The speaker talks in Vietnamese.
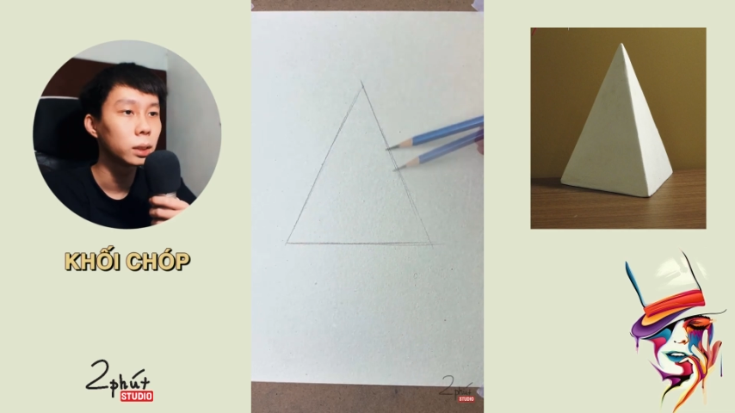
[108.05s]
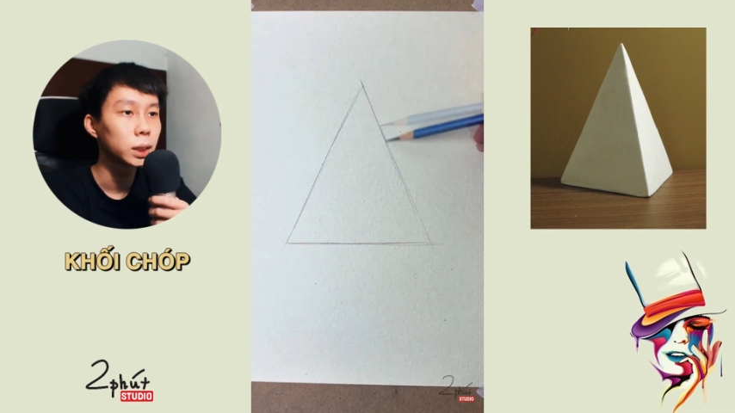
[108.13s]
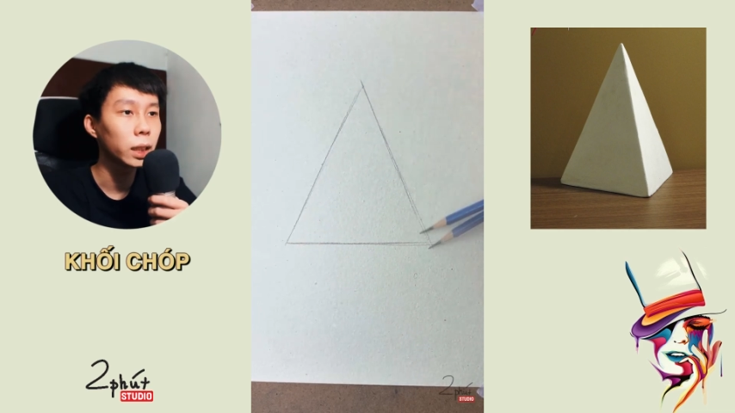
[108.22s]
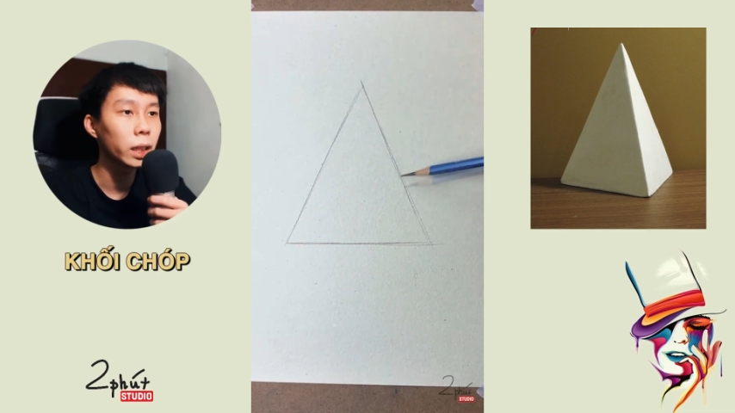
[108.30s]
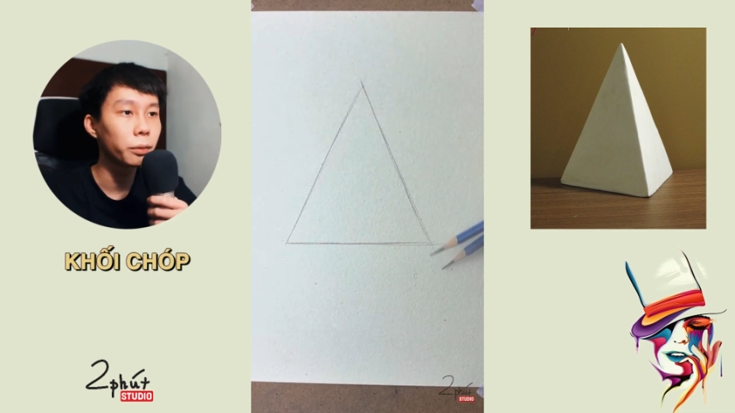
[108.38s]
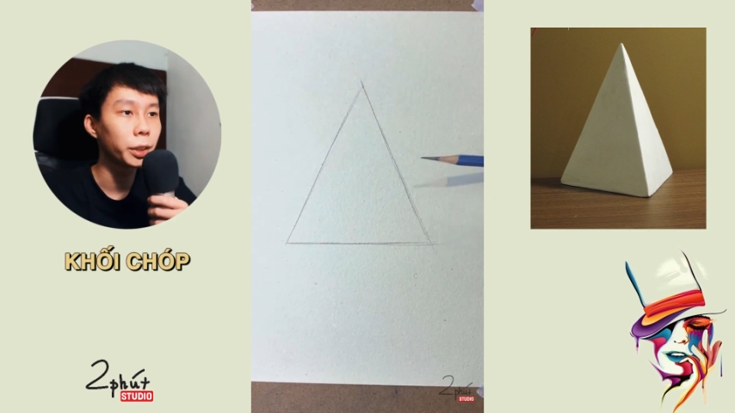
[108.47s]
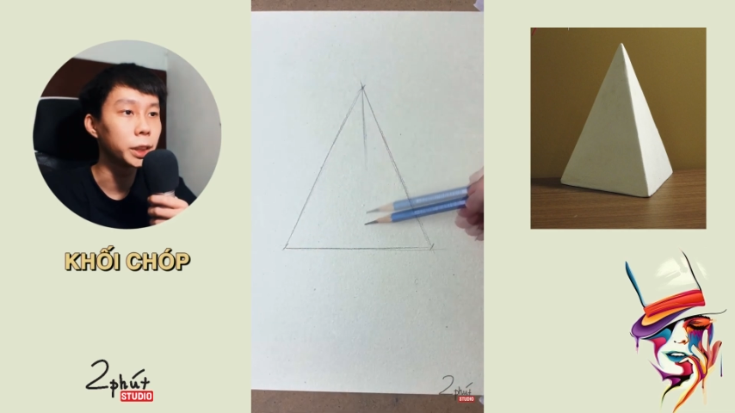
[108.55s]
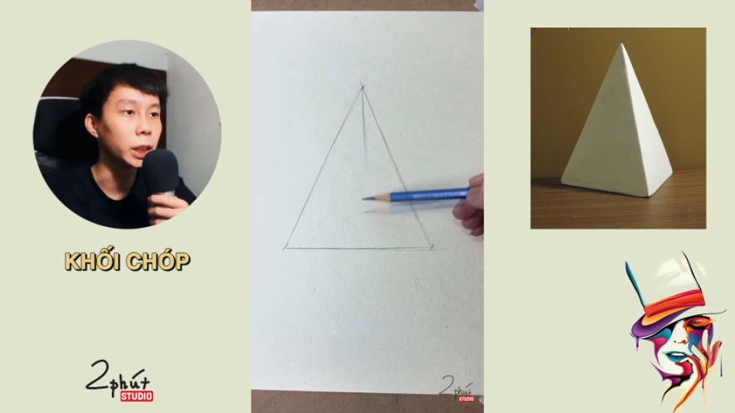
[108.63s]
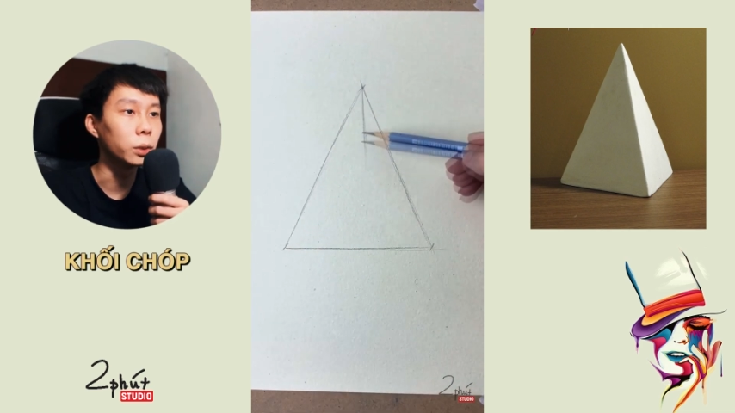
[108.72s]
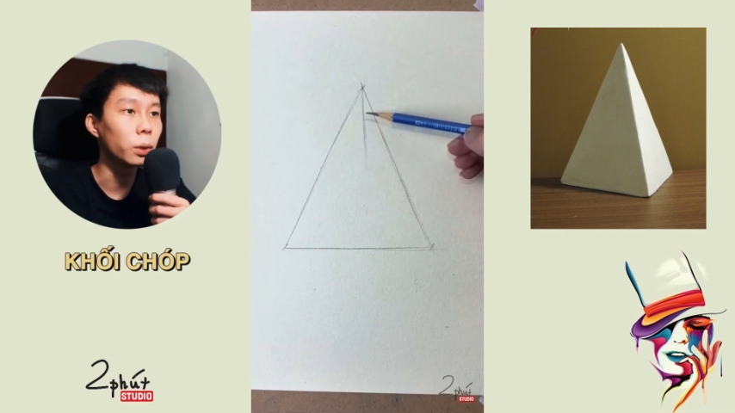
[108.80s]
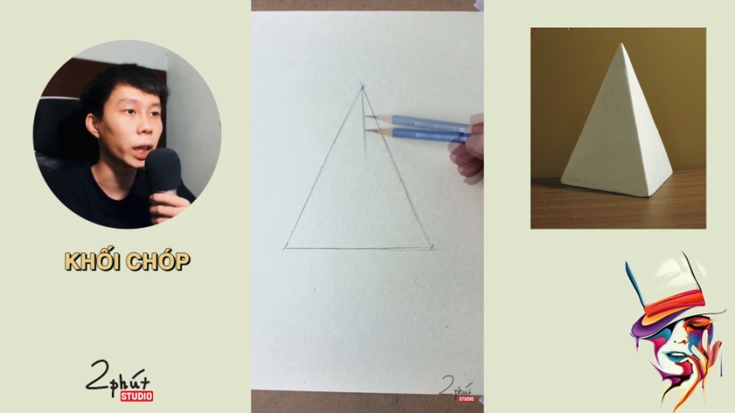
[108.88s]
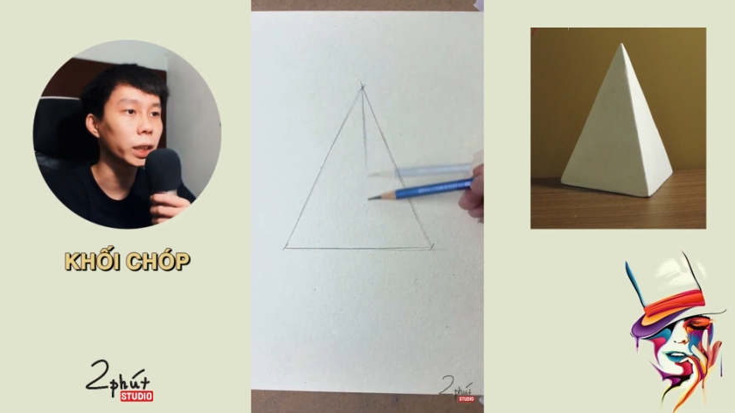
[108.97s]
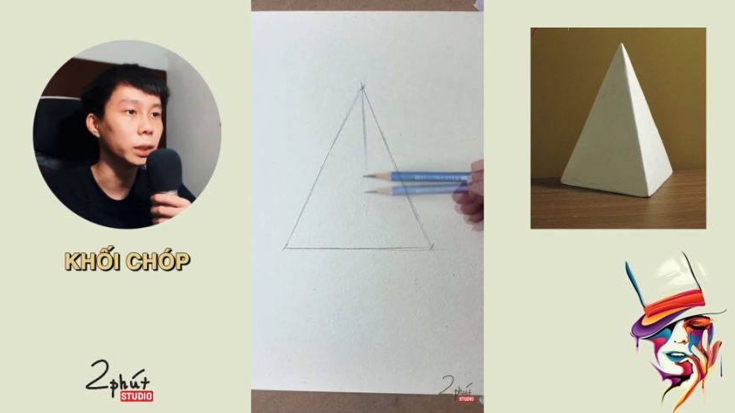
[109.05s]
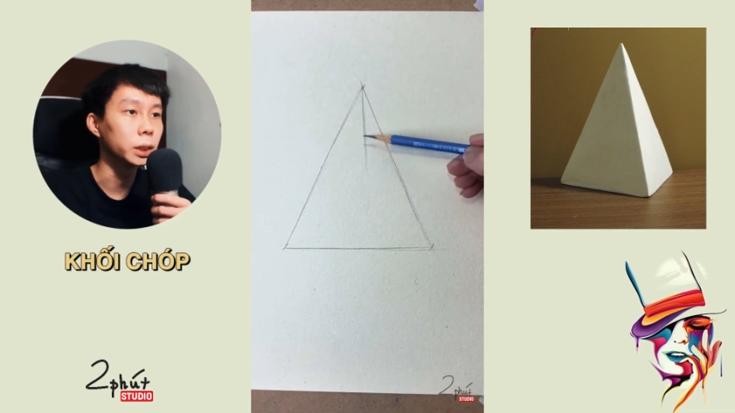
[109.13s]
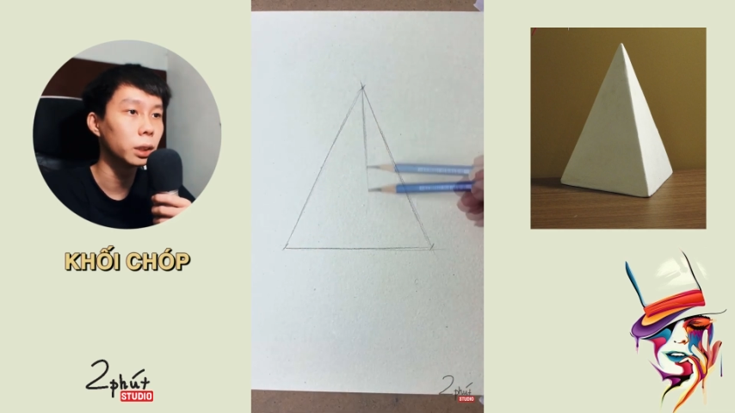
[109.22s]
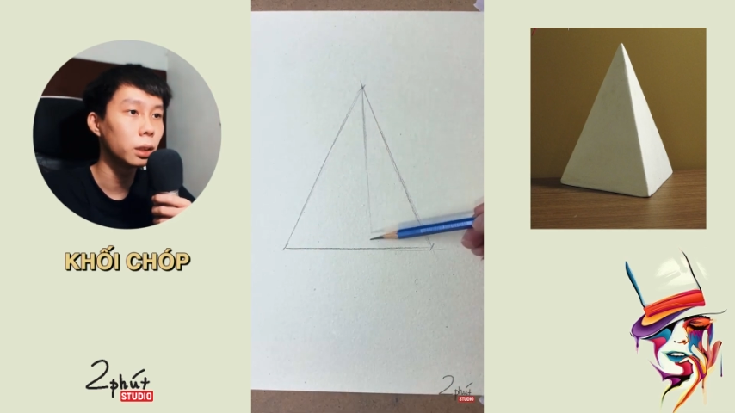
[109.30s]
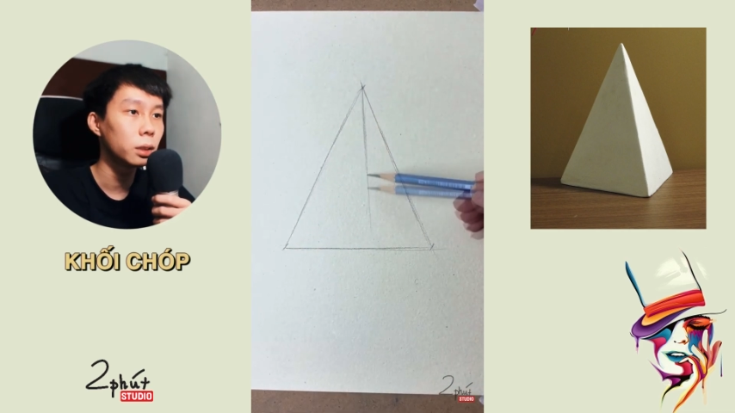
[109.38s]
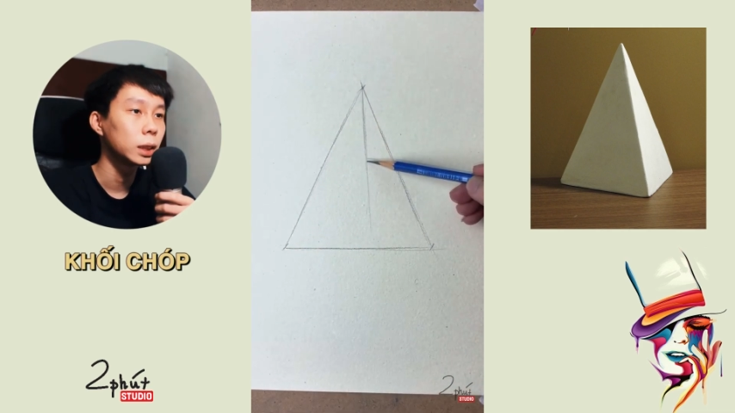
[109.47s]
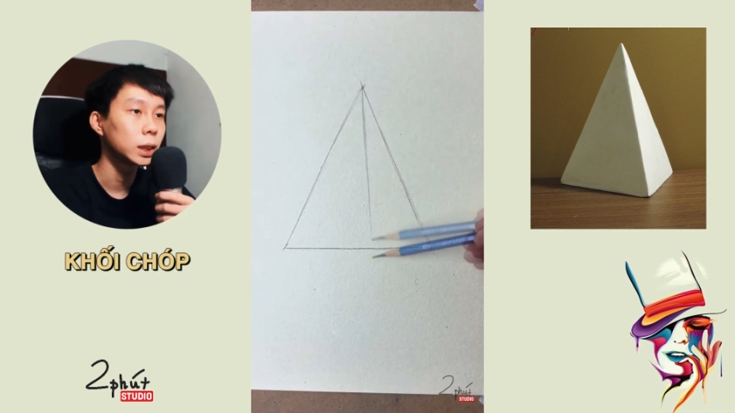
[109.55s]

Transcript: xác định vị trí của cạnh ở giữa,